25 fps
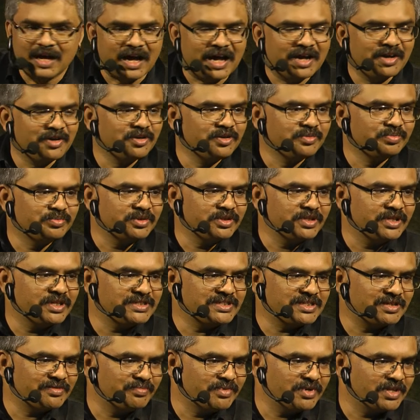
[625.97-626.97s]
ఐగుప్తు
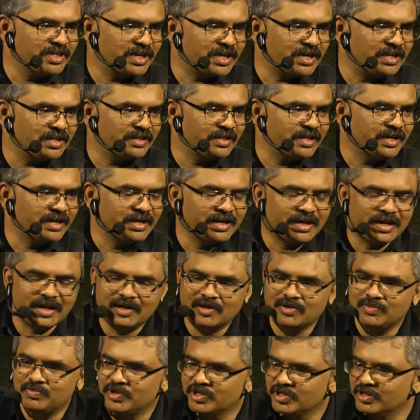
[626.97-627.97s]
దేశం మీద దగ్గరికి
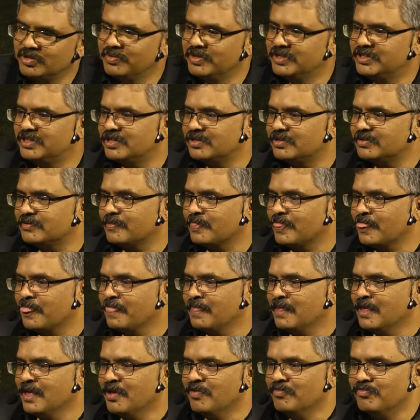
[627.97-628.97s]
వెళ్ళటం మొదలుపెట్టారు
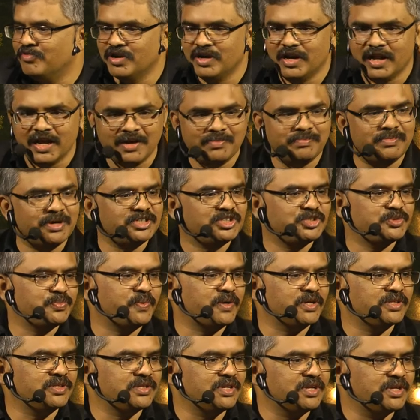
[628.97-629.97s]
వీళ్ళు ఏం
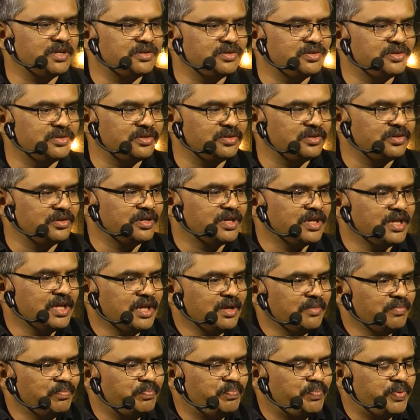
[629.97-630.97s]
మర్చిపోతున్నారు
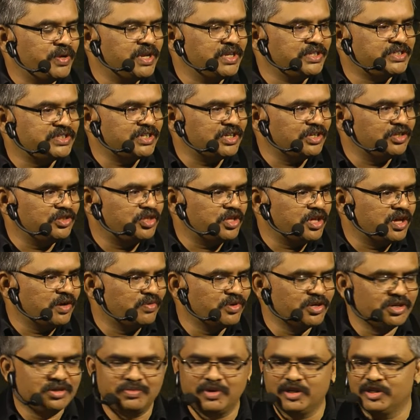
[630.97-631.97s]
పిలిచిన
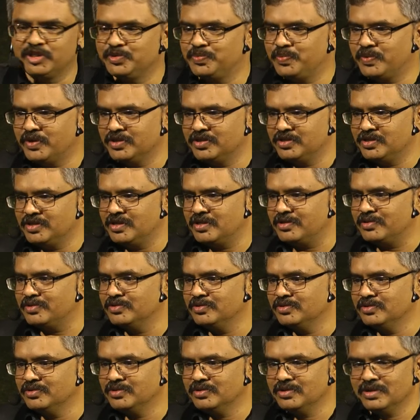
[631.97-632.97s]
దేవుణ్ణి మర్చిపోతున్నారు
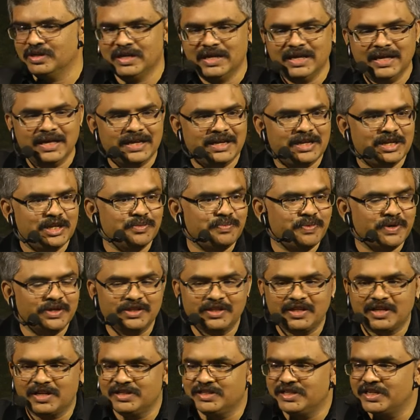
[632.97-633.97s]

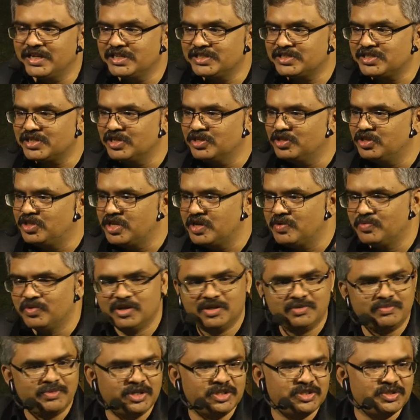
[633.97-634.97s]
నిబంధన చేసిన
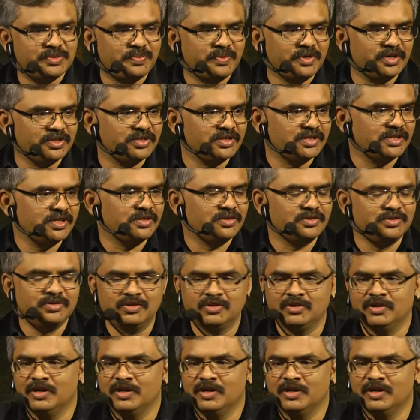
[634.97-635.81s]
దేవుణ్ణి మర్చిపోతున్నారు